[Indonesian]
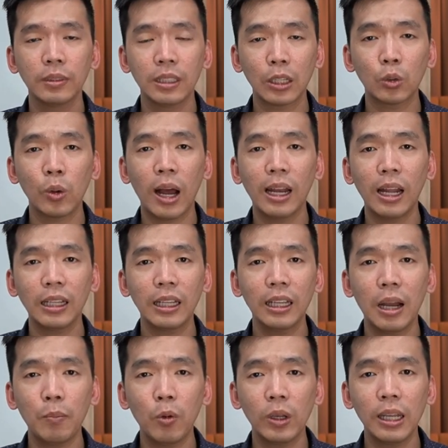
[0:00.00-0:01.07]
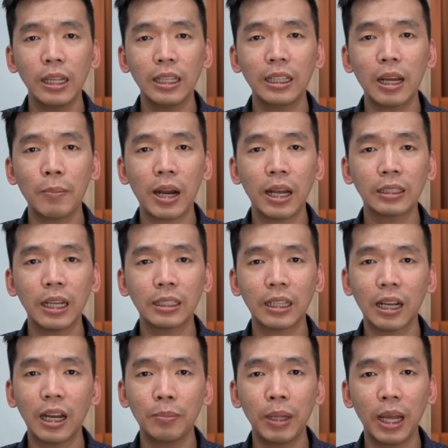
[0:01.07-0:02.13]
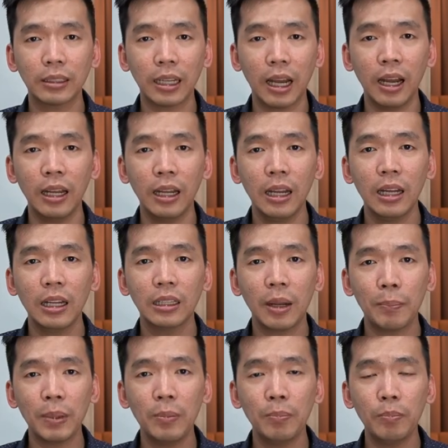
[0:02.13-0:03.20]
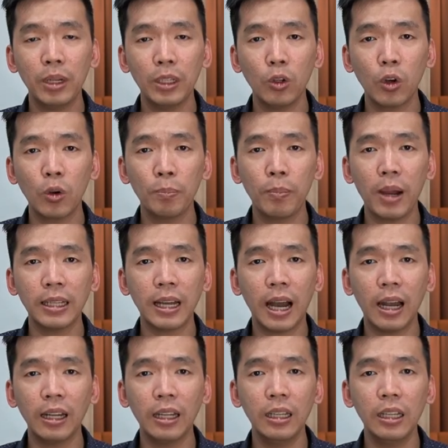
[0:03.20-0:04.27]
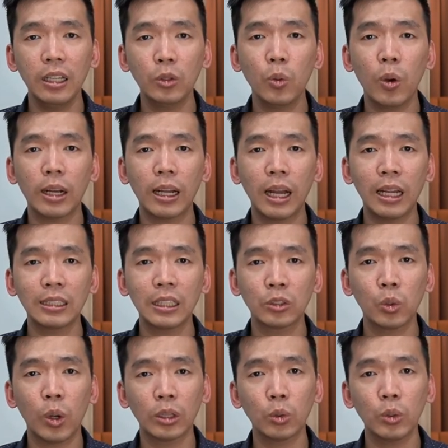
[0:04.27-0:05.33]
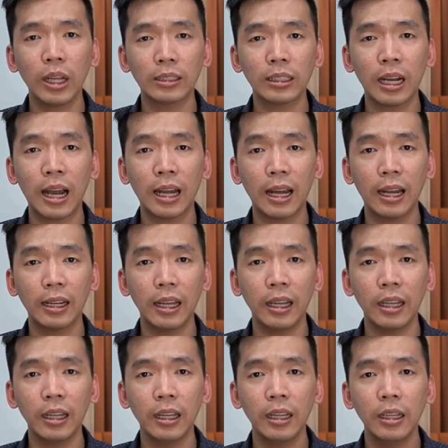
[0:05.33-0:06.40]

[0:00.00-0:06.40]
Satu hal lagi yang mungkin kita merasa sangat biasa, tapi menurut banyak ahli itu adalah sesuatu yang sangat aneh,